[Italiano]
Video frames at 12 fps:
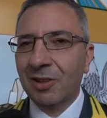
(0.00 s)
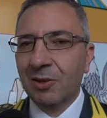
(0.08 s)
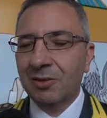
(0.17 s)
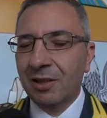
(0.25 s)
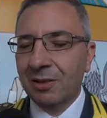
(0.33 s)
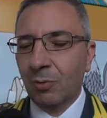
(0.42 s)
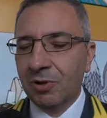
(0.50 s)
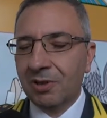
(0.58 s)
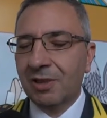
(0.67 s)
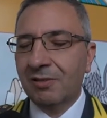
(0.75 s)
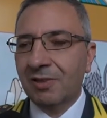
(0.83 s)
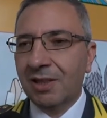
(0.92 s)
del, dei
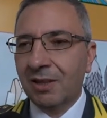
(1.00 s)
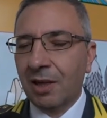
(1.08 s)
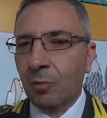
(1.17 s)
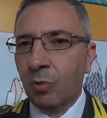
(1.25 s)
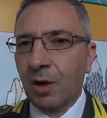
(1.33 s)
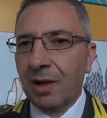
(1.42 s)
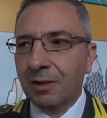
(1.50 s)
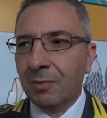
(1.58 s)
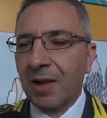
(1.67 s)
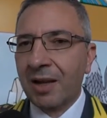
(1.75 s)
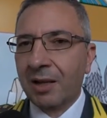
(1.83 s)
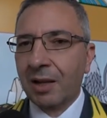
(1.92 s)
quantitativi di carburante,
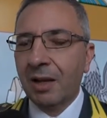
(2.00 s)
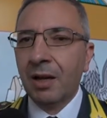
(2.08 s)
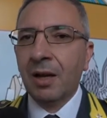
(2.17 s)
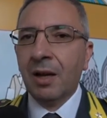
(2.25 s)
ma anche